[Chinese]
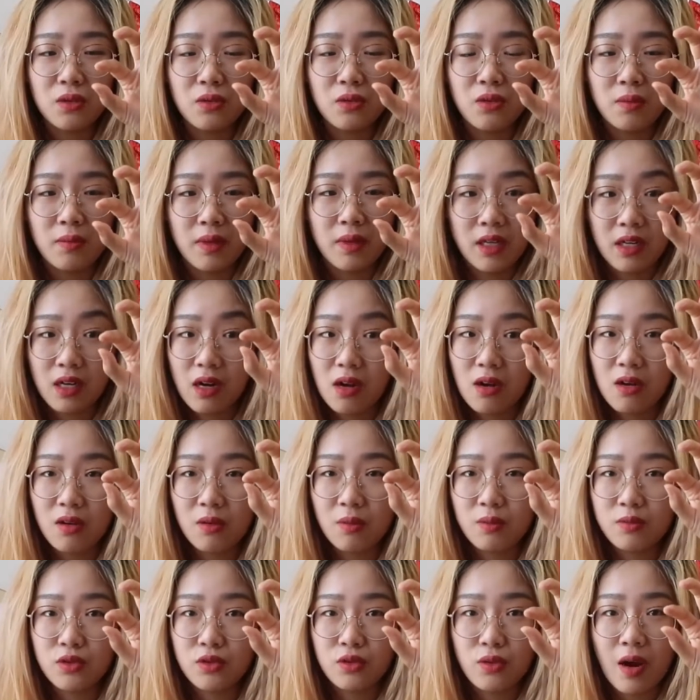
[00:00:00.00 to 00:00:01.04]
的糯米，然
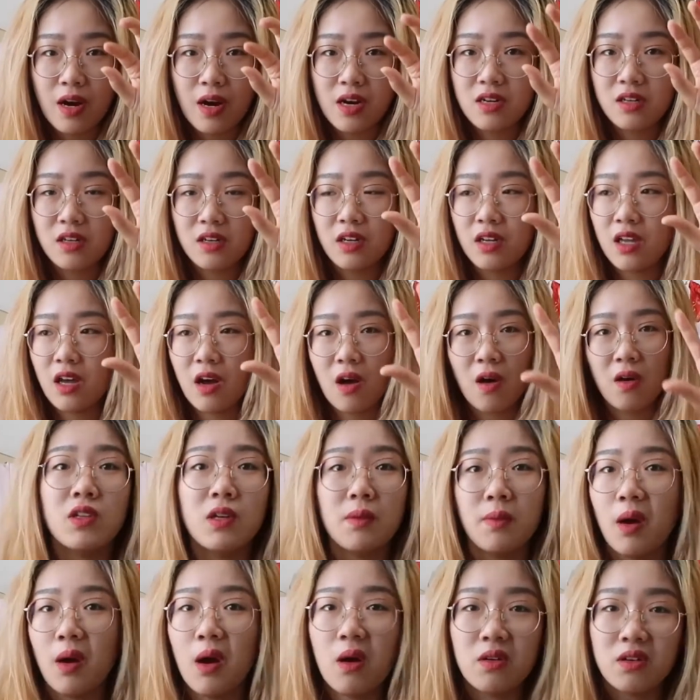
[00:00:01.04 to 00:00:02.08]
后全是料，
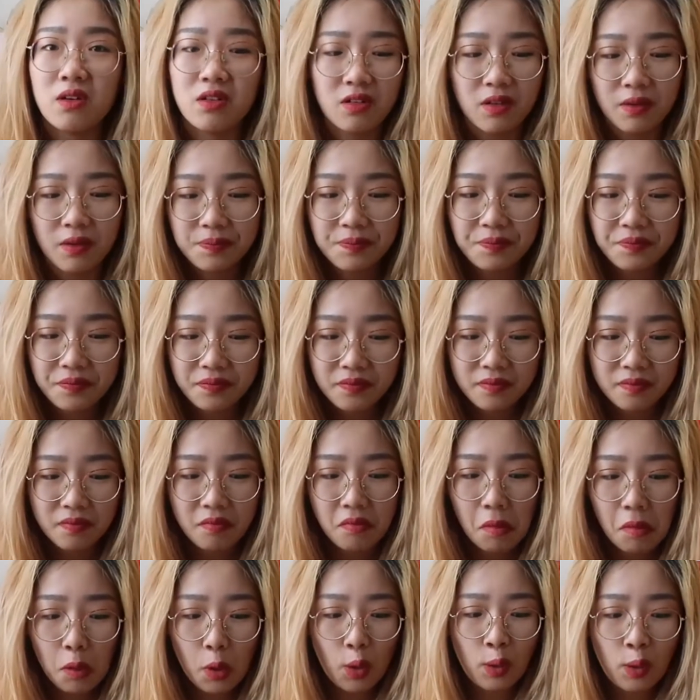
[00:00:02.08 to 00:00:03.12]
特别好吃。
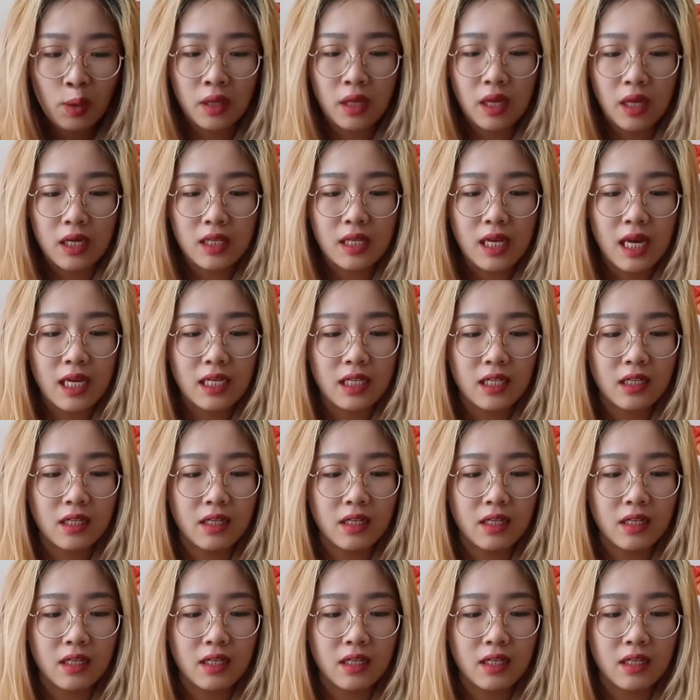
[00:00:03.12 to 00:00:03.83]
你看它